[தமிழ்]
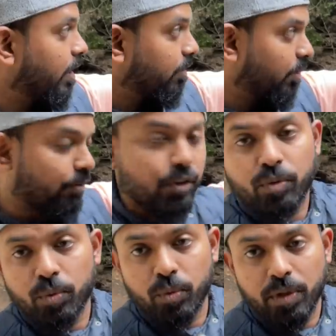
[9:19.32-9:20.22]
ரிவர் வியூ
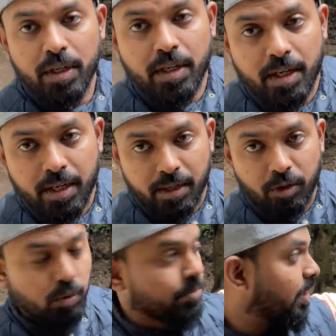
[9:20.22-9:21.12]

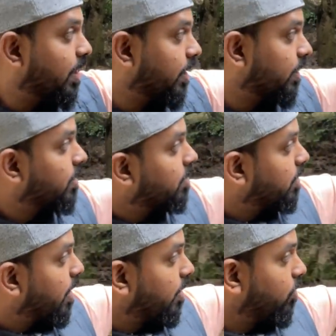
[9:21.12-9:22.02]
ரூம்ஸில் இருந்து
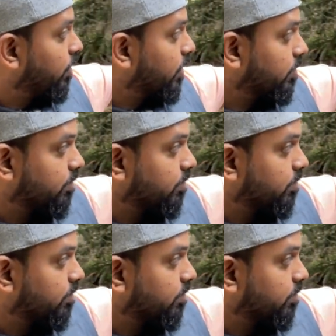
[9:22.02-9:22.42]
அங்கே ஒரு